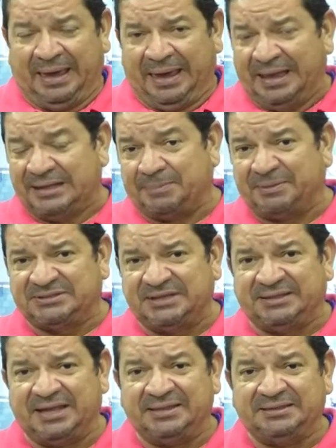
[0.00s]
El
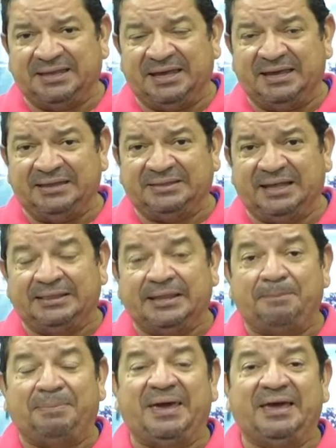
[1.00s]
representante del
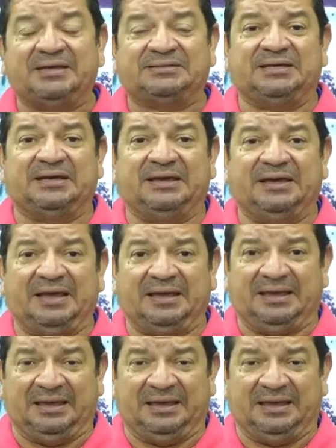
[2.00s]
DPS